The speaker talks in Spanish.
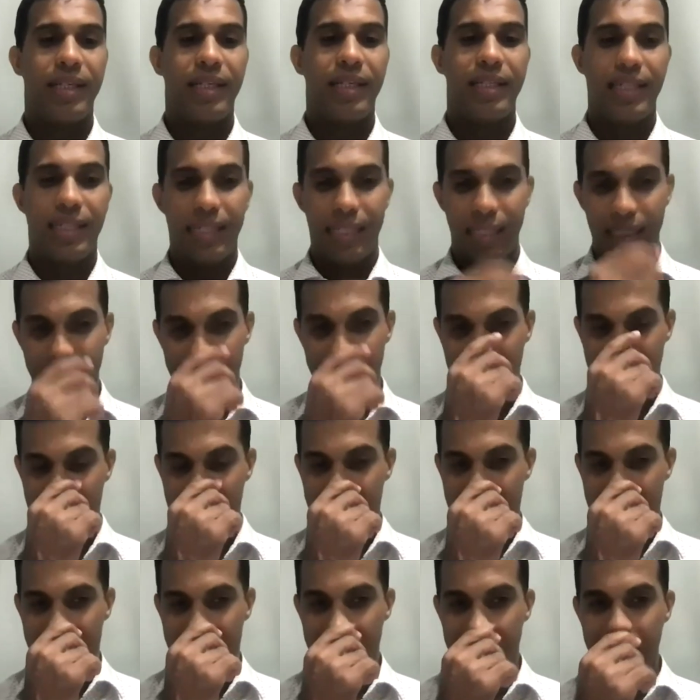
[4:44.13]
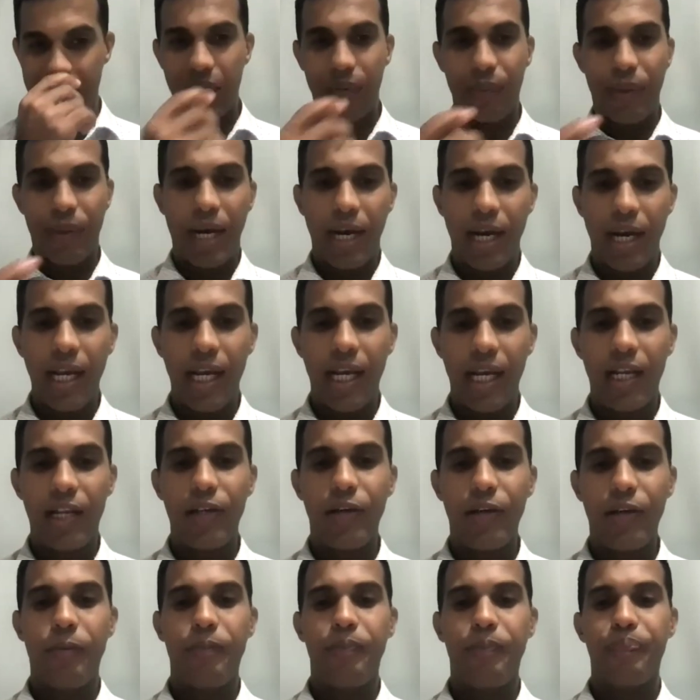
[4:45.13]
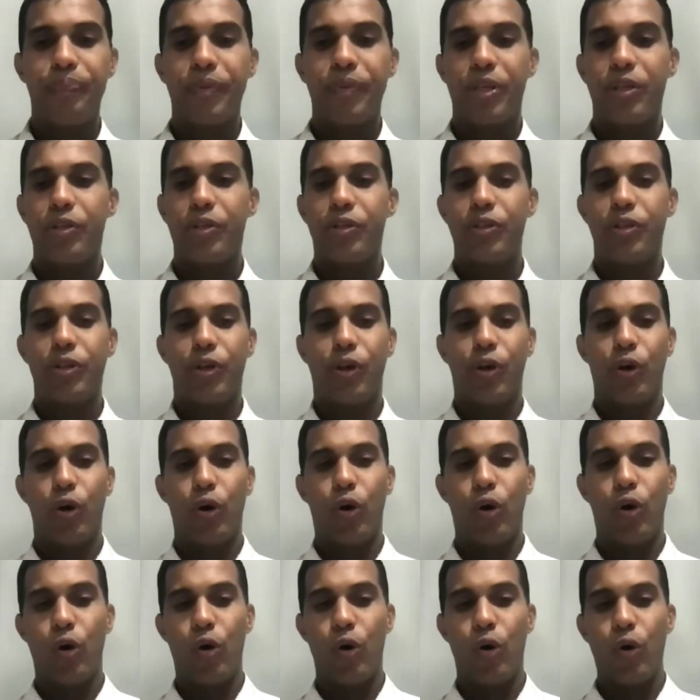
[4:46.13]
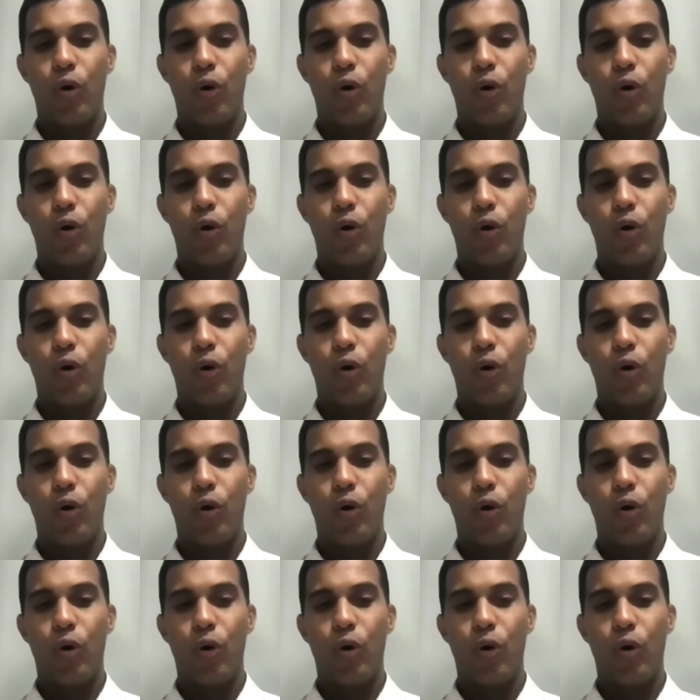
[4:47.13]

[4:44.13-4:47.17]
a hablarlo de esta, de, del Evangelio,